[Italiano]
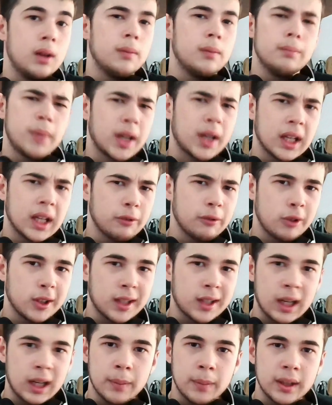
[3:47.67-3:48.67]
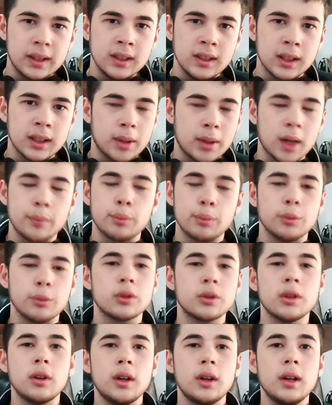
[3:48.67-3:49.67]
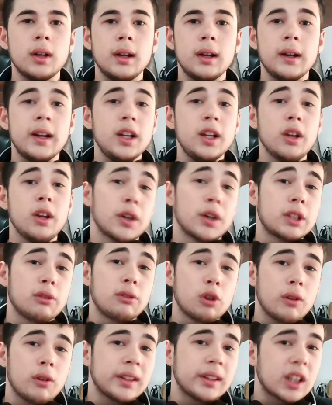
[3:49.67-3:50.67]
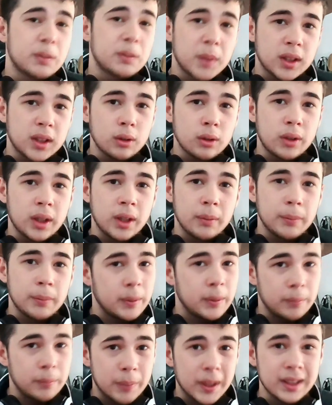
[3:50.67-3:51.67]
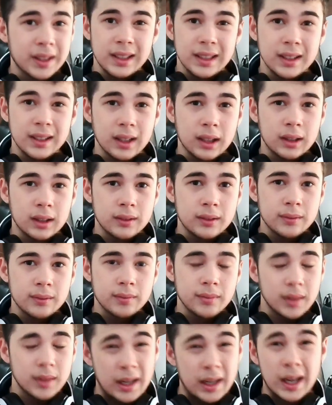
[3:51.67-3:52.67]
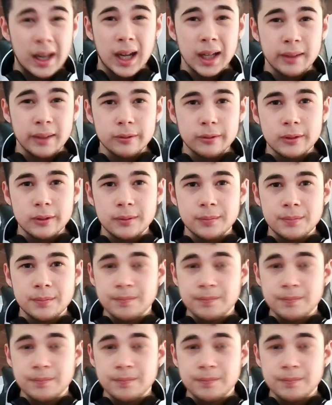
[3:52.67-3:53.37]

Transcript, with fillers: perché devono entrare in partita per l'appunto. Io facevo 90 spettatori in partita, in live.